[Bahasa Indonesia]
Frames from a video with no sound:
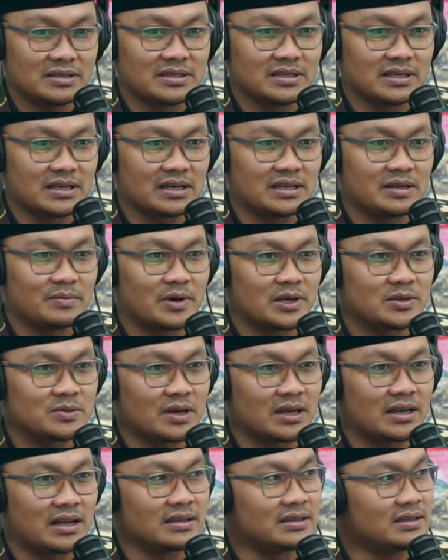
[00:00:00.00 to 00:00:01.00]
jika
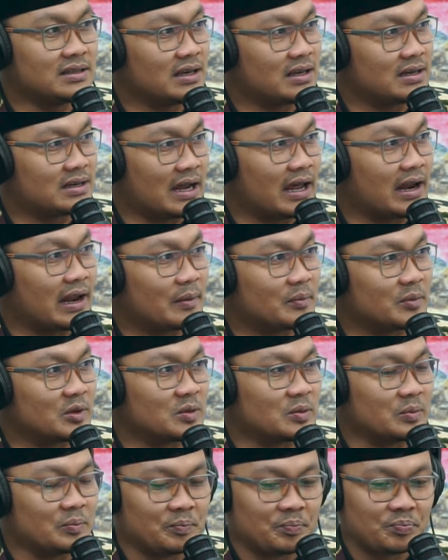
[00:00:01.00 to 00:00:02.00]
dimasukkan hati ya dalam
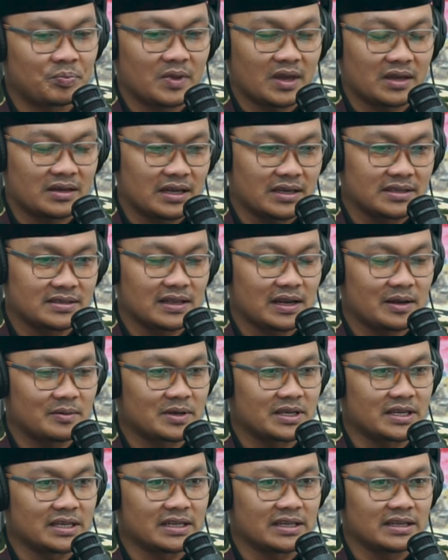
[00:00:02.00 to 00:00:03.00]
itu. Hmm. Ada istilah
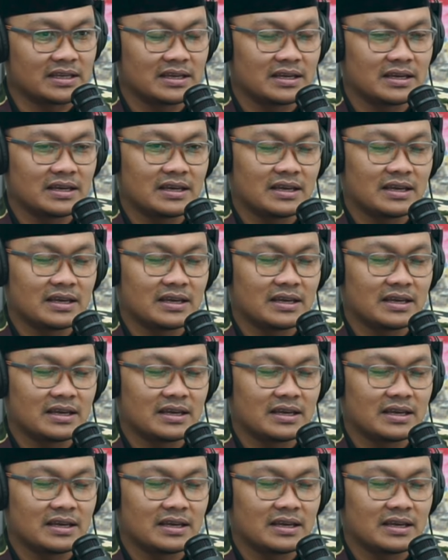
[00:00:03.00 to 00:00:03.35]
begini.